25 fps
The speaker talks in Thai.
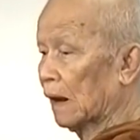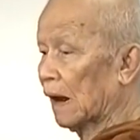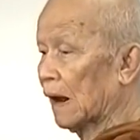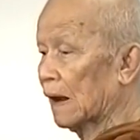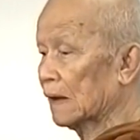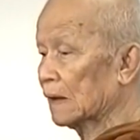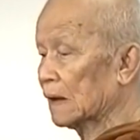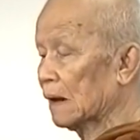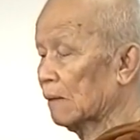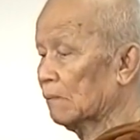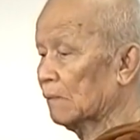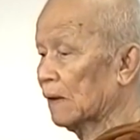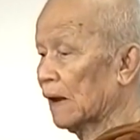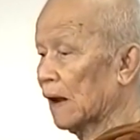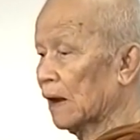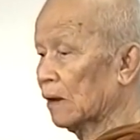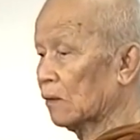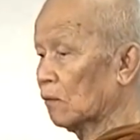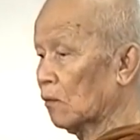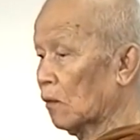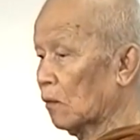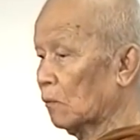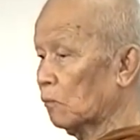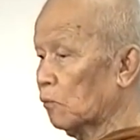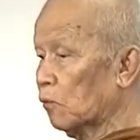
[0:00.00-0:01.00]
การทำลาย
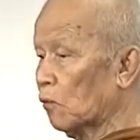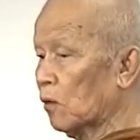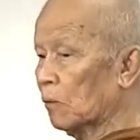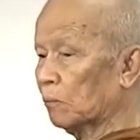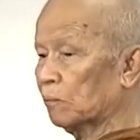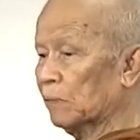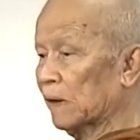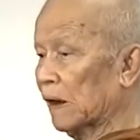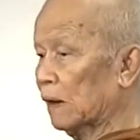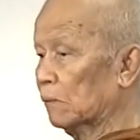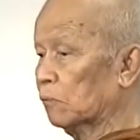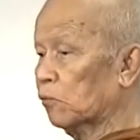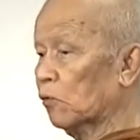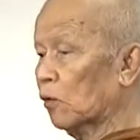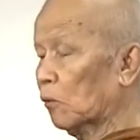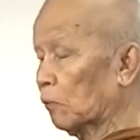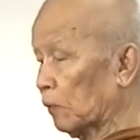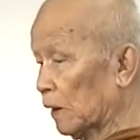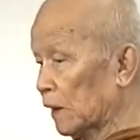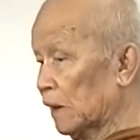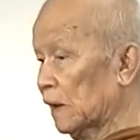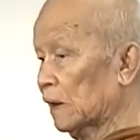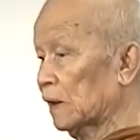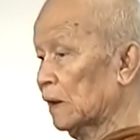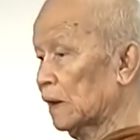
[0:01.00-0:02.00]
ของพวกเปรตพวก
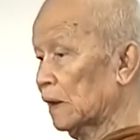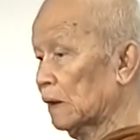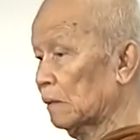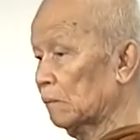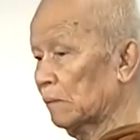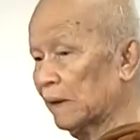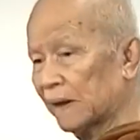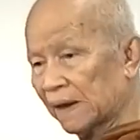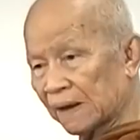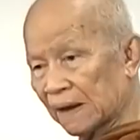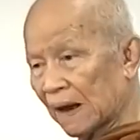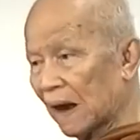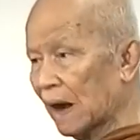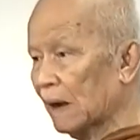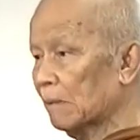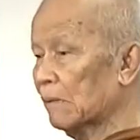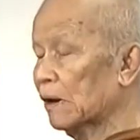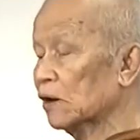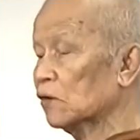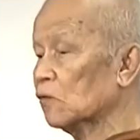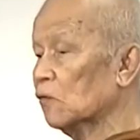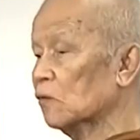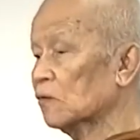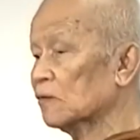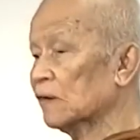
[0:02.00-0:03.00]
ผีนี่มีได้ไหม
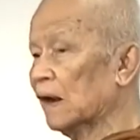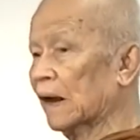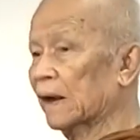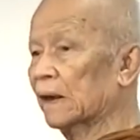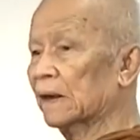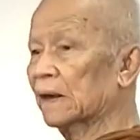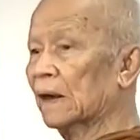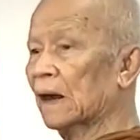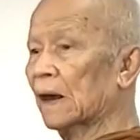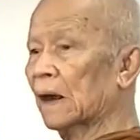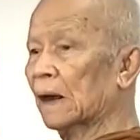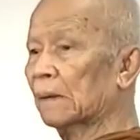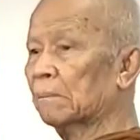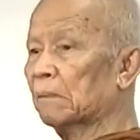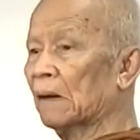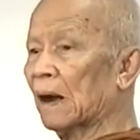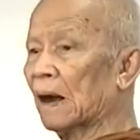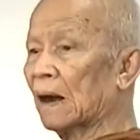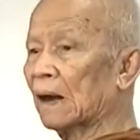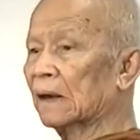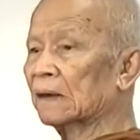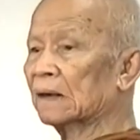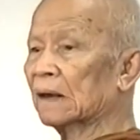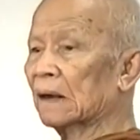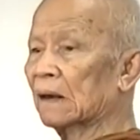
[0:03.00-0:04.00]
สงสัยนะให้พา
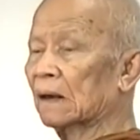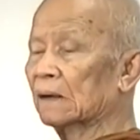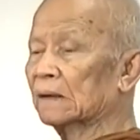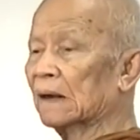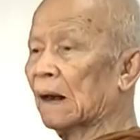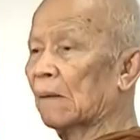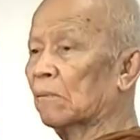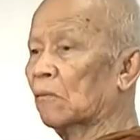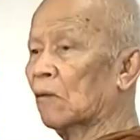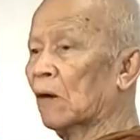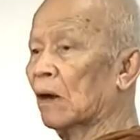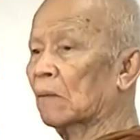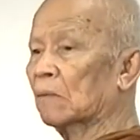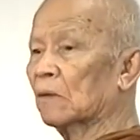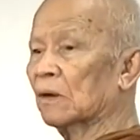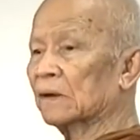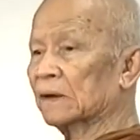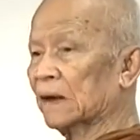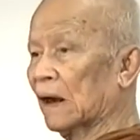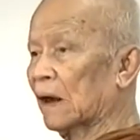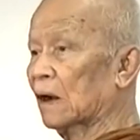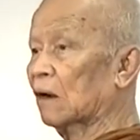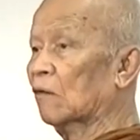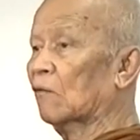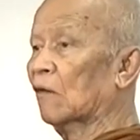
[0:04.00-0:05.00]
กันจะทำความเข้า
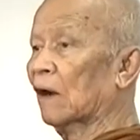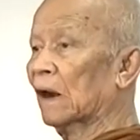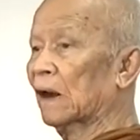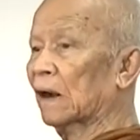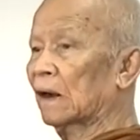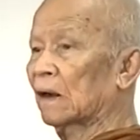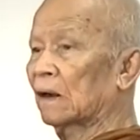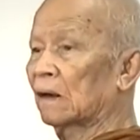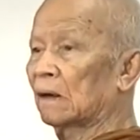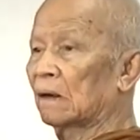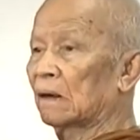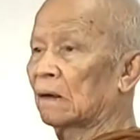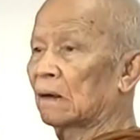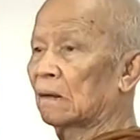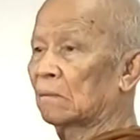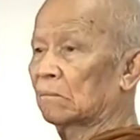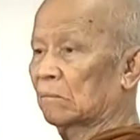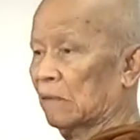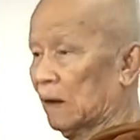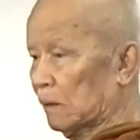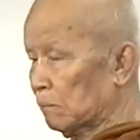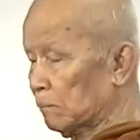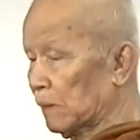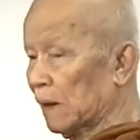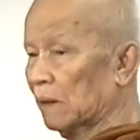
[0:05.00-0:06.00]
ใจเอาไว้
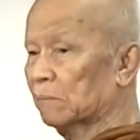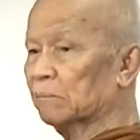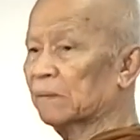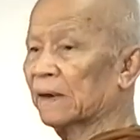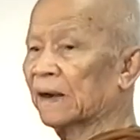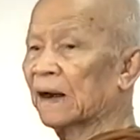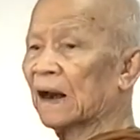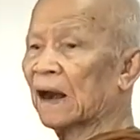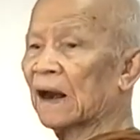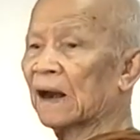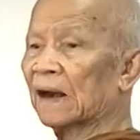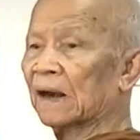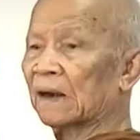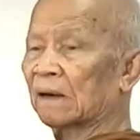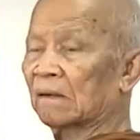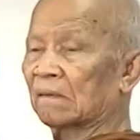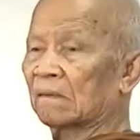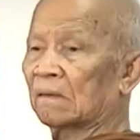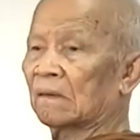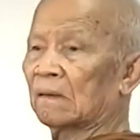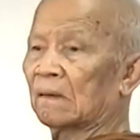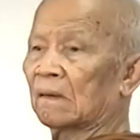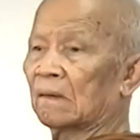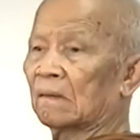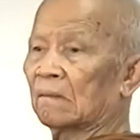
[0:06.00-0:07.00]
มันเป็นไปได้
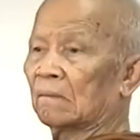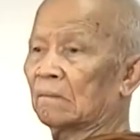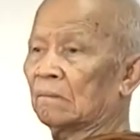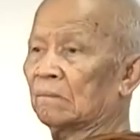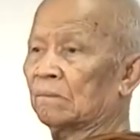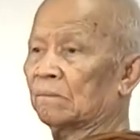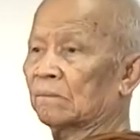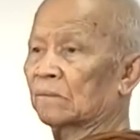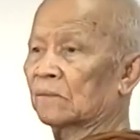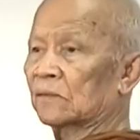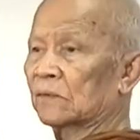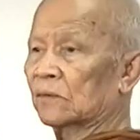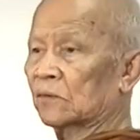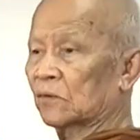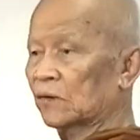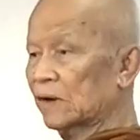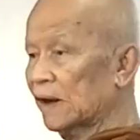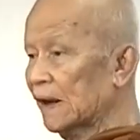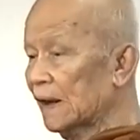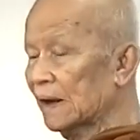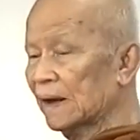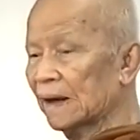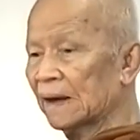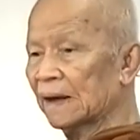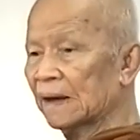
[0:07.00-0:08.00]
อยู่
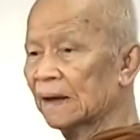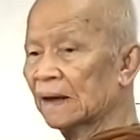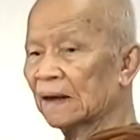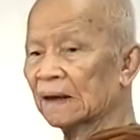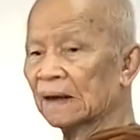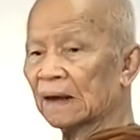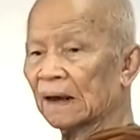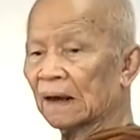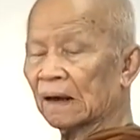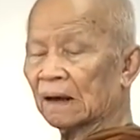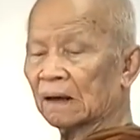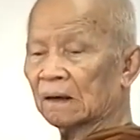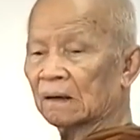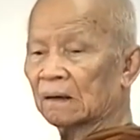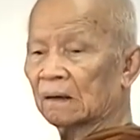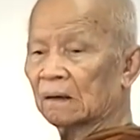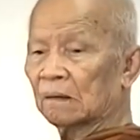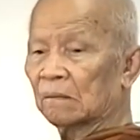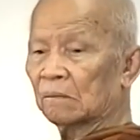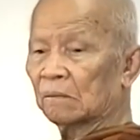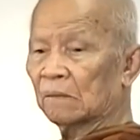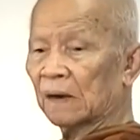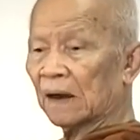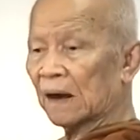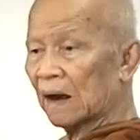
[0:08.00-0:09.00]
ดี ๆ นั่นแหละ
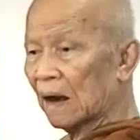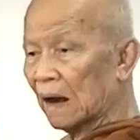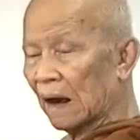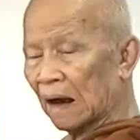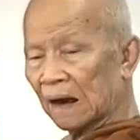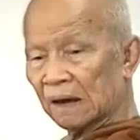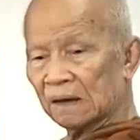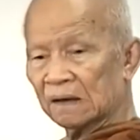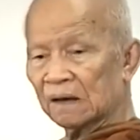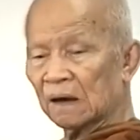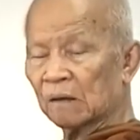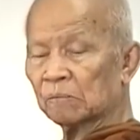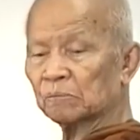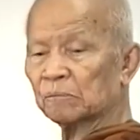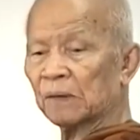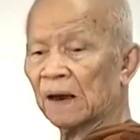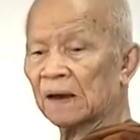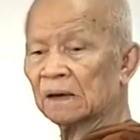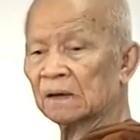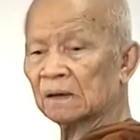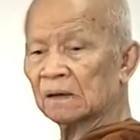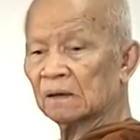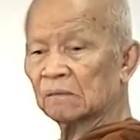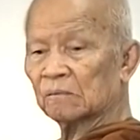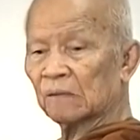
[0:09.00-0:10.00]
มันหาเรื่อง
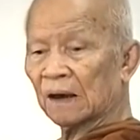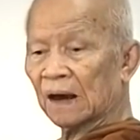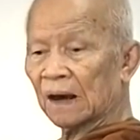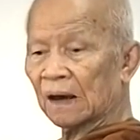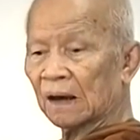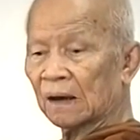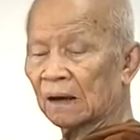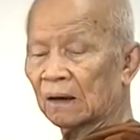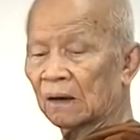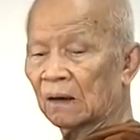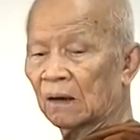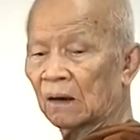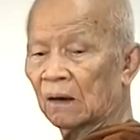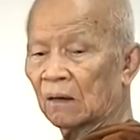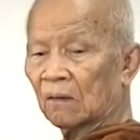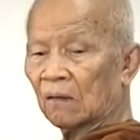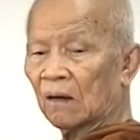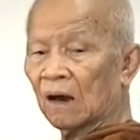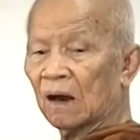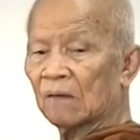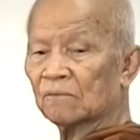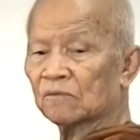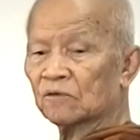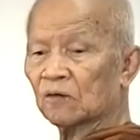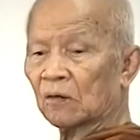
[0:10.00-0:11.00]
ปั้นขึ้นมาค
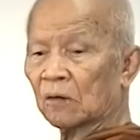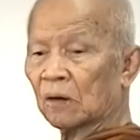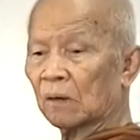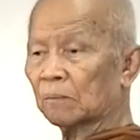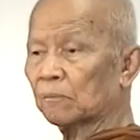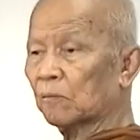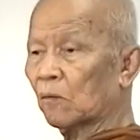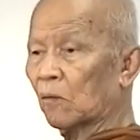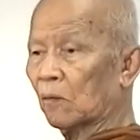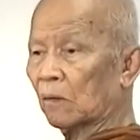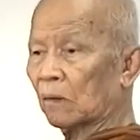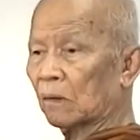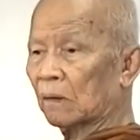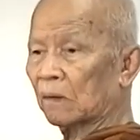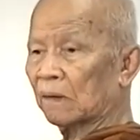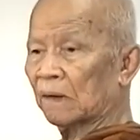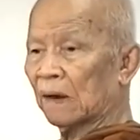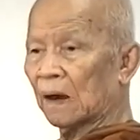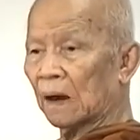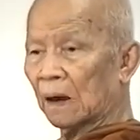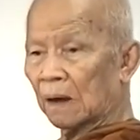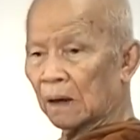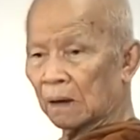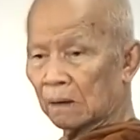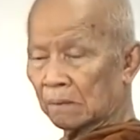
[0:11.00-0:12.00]
วามสกรปรก
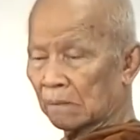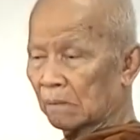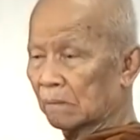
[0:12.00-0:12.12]
เลอะ